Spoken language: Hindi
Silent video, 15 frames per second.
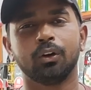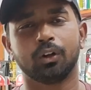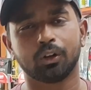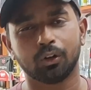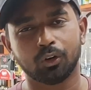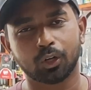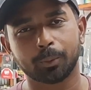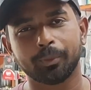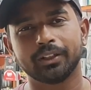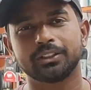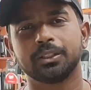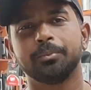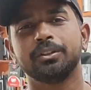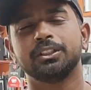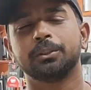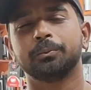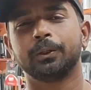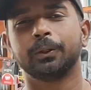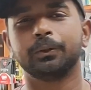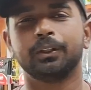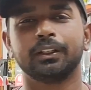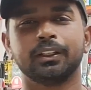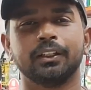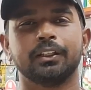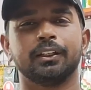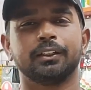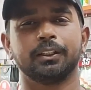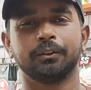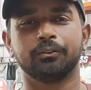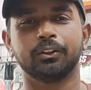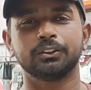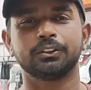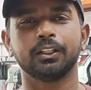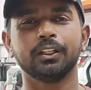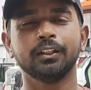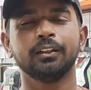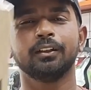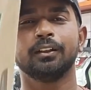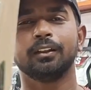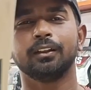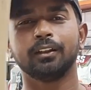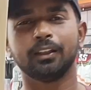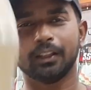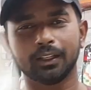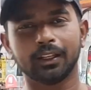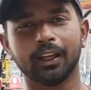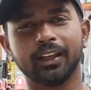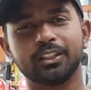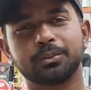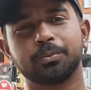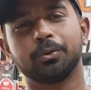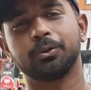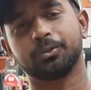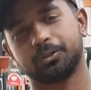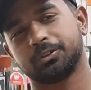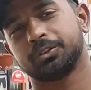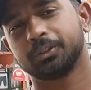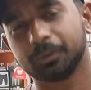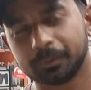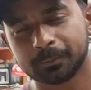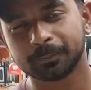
और और भी ऐसे अमेजिंग वीडियो देखने के लिए की वॉचिंग ए आई स्पोर्ट्स